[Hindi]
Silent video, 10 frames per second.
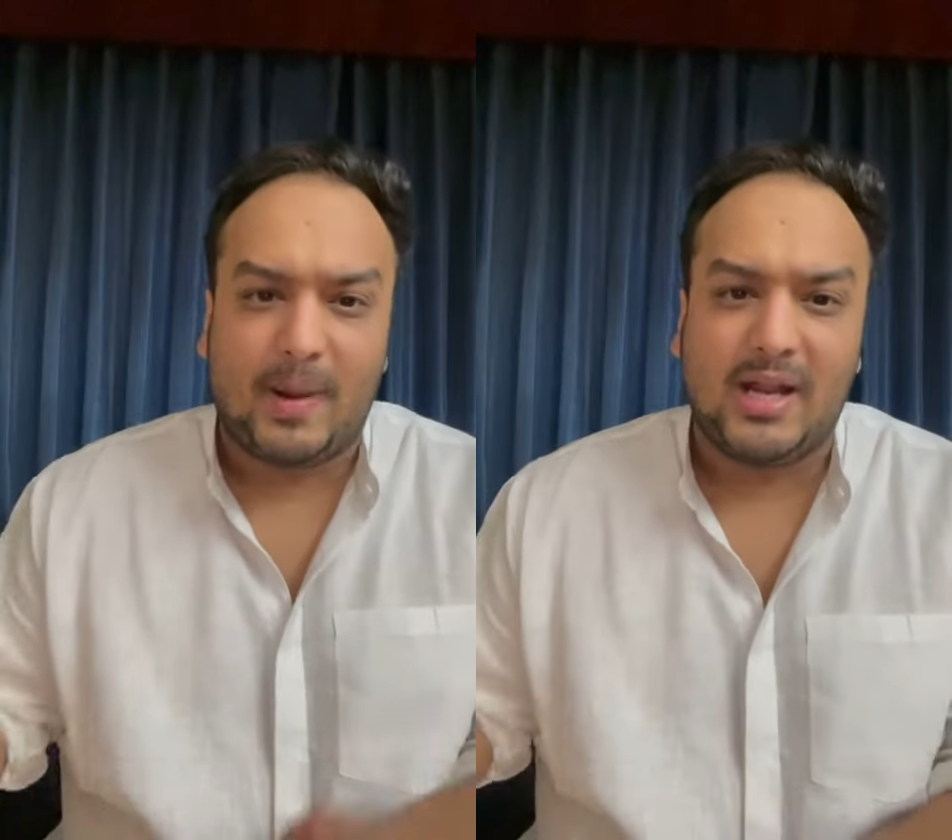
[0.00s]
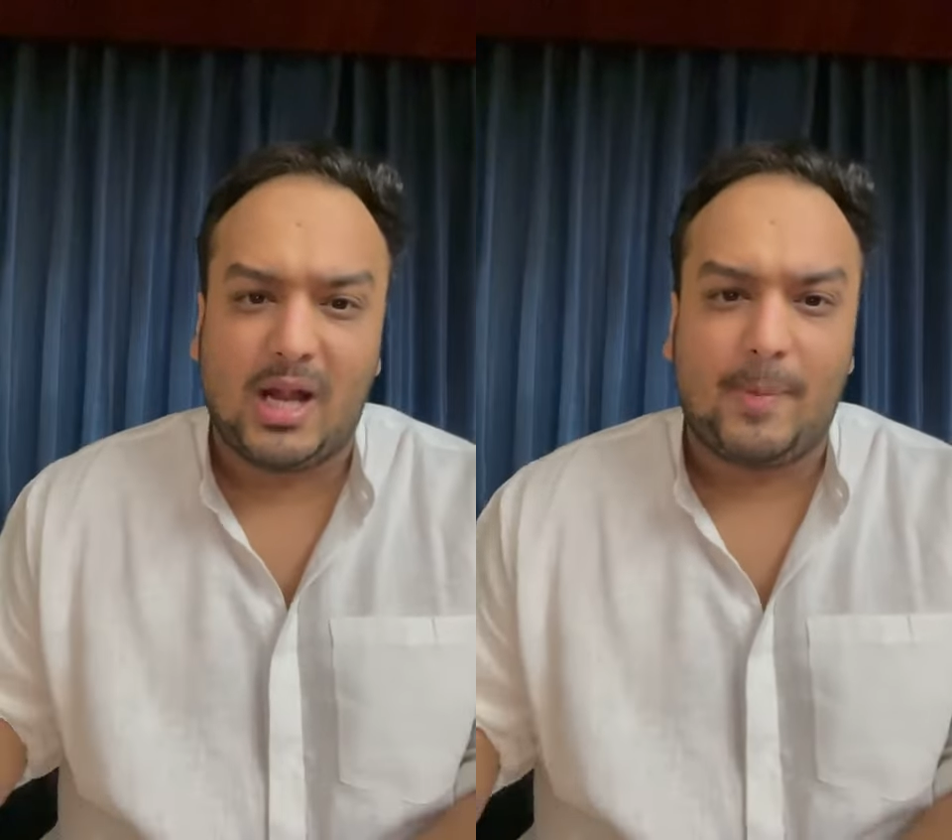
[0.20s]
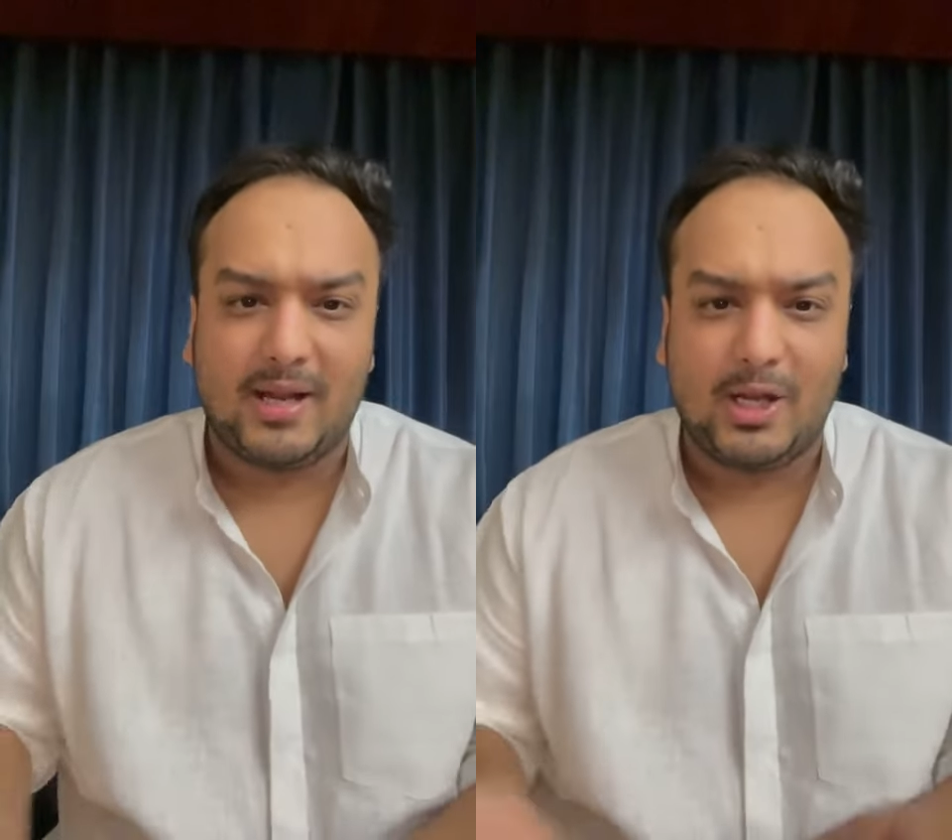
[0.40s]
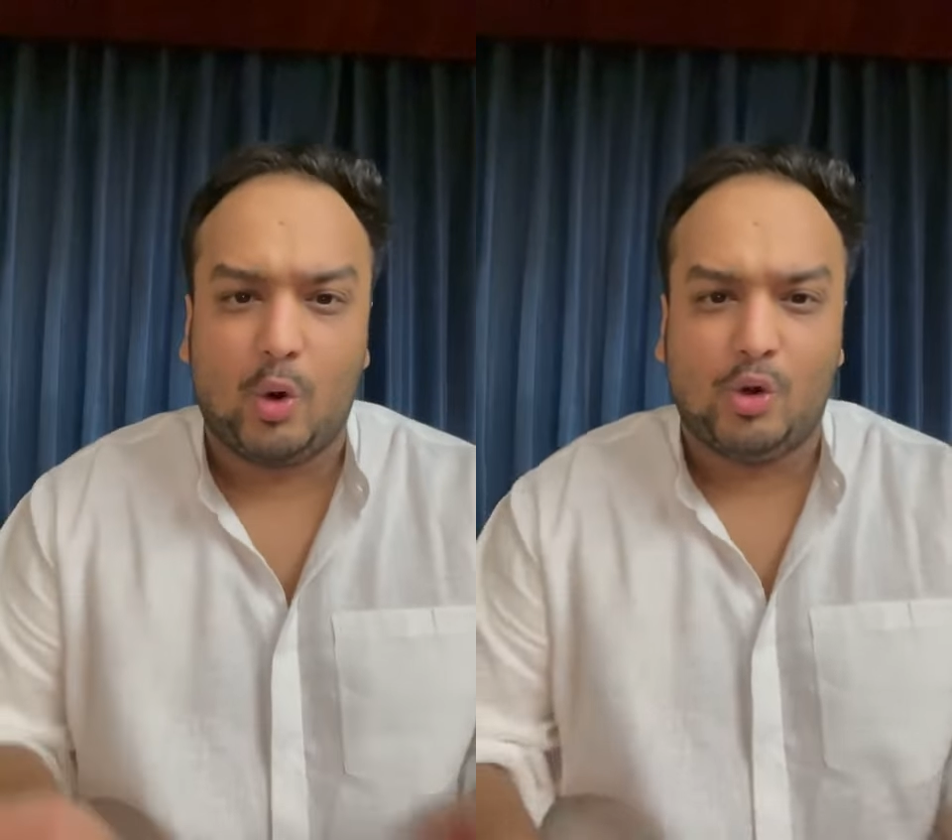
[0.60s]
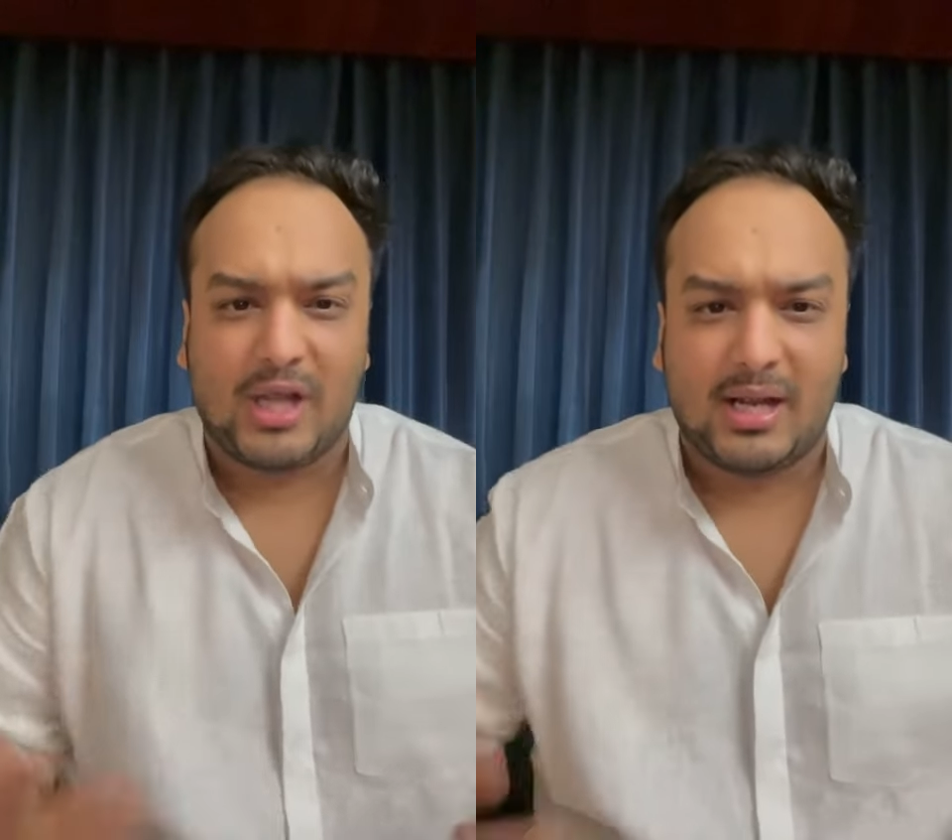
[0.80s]
पानी का पानी
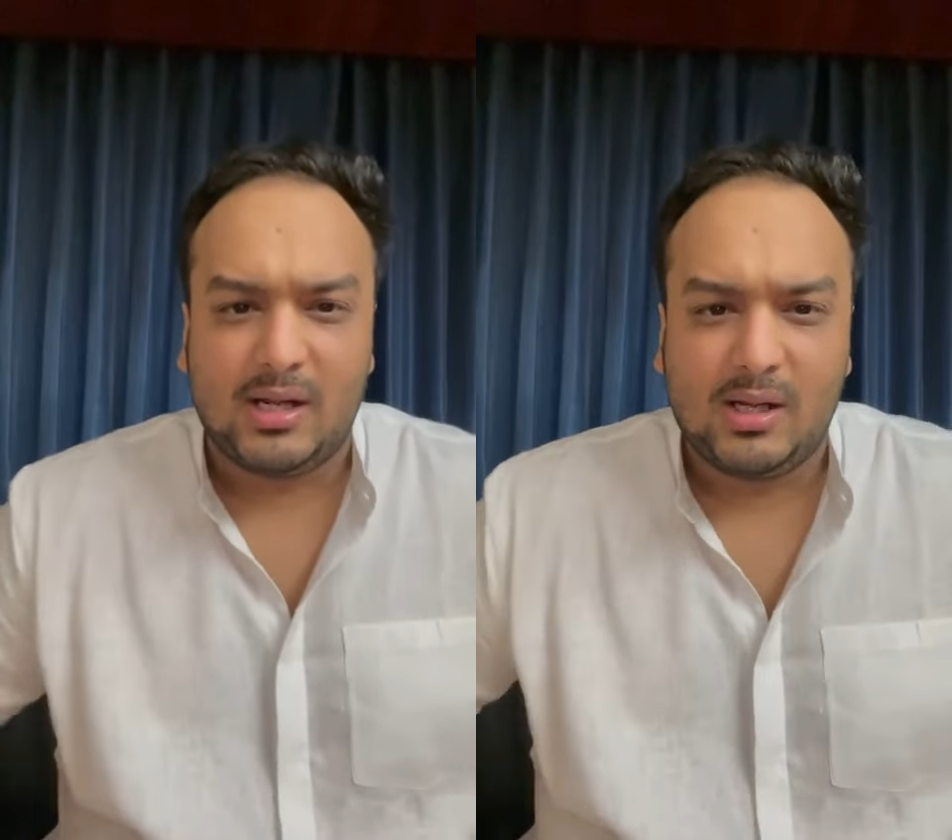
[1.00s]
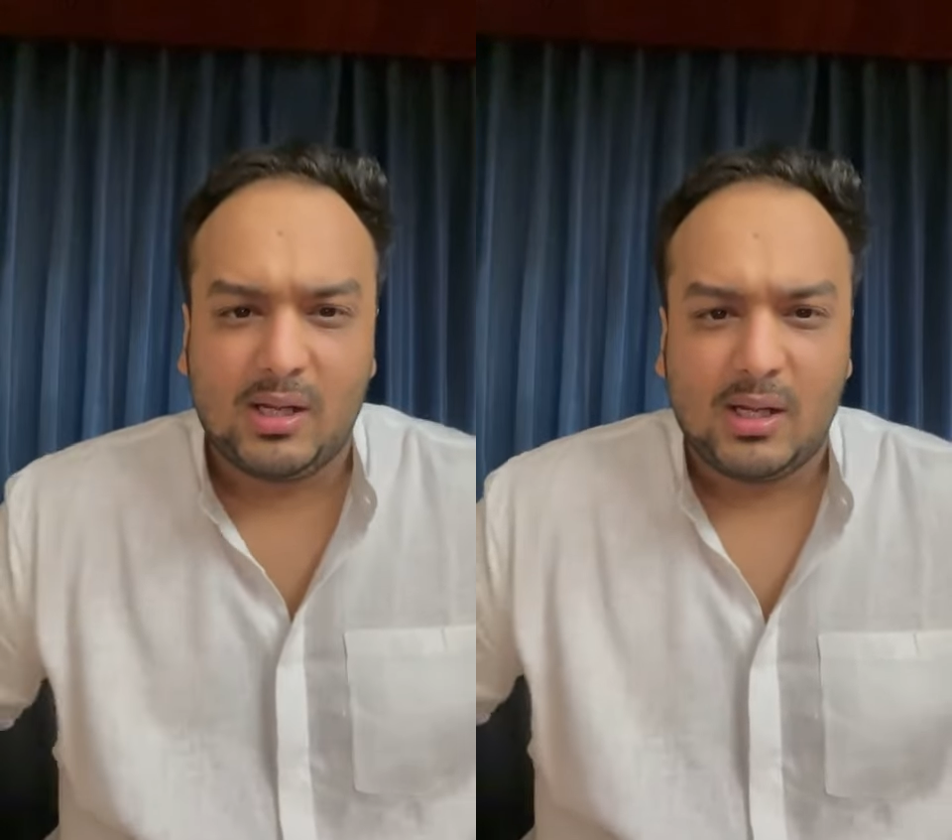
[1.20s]
हो जाए ना